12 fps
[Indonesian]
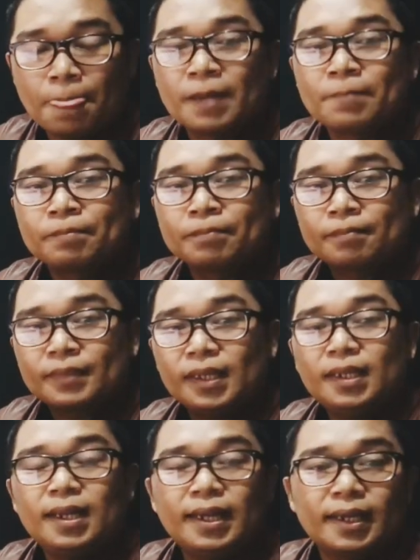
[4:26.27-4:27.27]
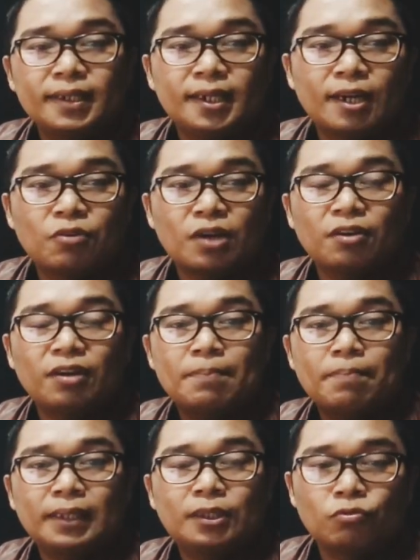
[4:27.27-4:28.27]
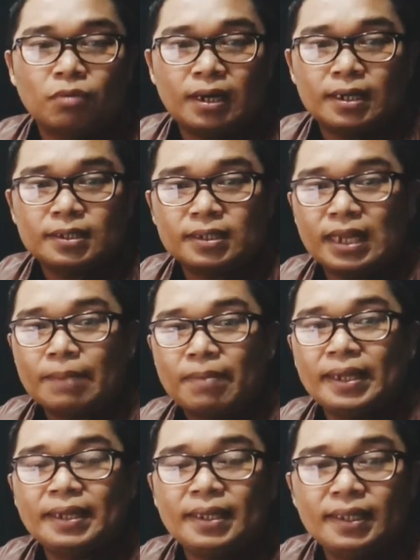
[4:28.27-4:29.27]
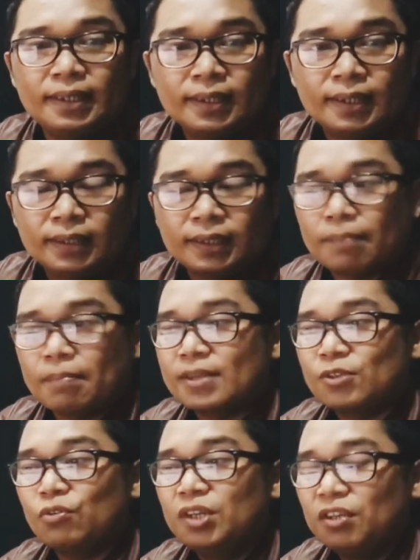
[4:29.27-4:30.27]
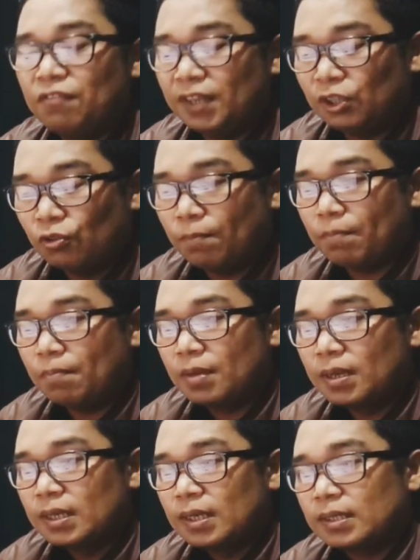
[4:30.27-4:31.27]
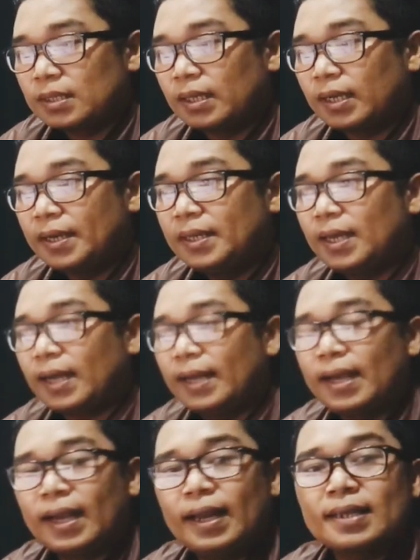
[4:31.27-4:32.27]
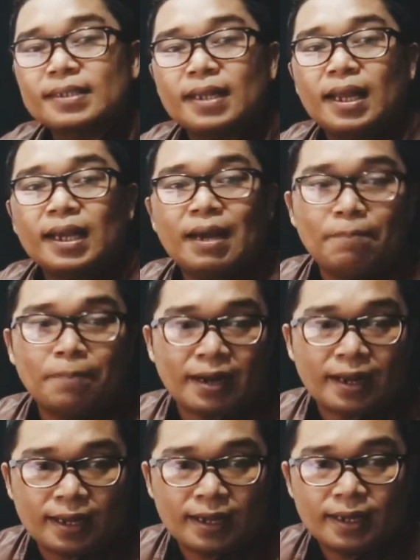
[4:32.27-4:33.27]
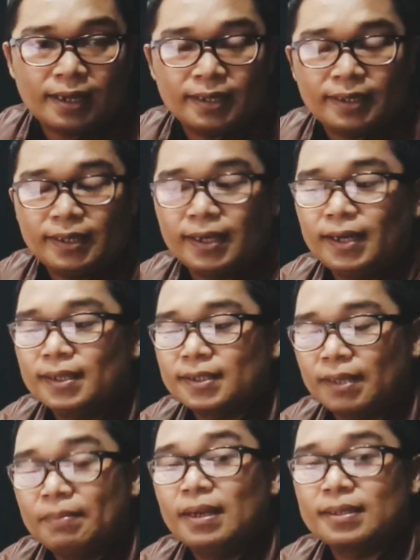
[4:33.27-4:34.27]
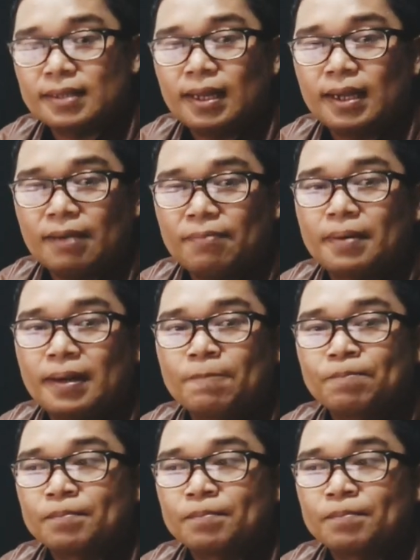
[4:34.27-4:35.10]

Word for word: Nah, inilah yang dilakukan oleh Pak Tua selama ini, termasuk di Fitup sehingga dia kadang-kadang salah kaprah. Ya, saya bilang salah kaprah.